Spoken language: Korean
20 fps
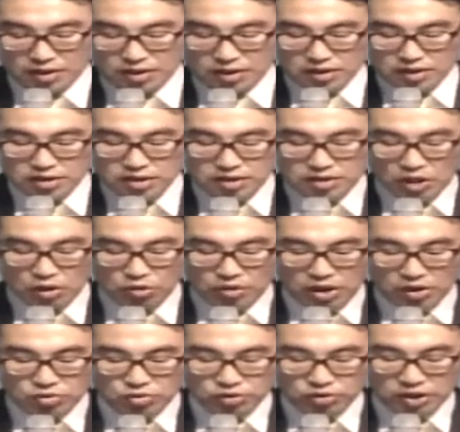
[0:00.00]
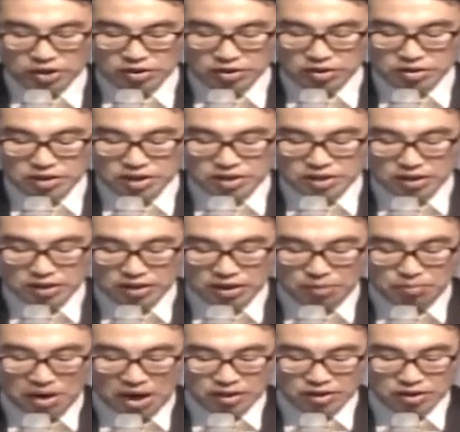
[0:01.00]
실제로 예수께서 제자들의
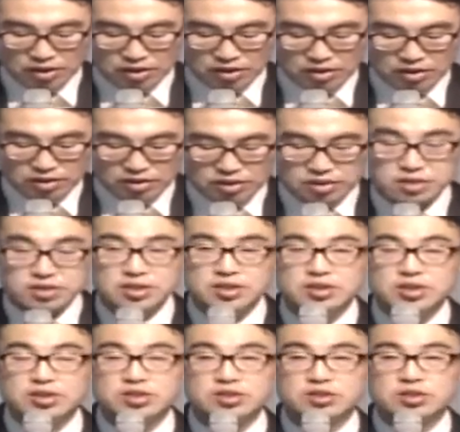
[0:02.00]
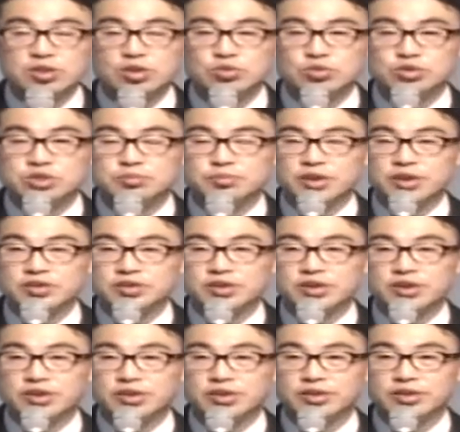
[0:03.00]
발을 친히 씻겨주시면서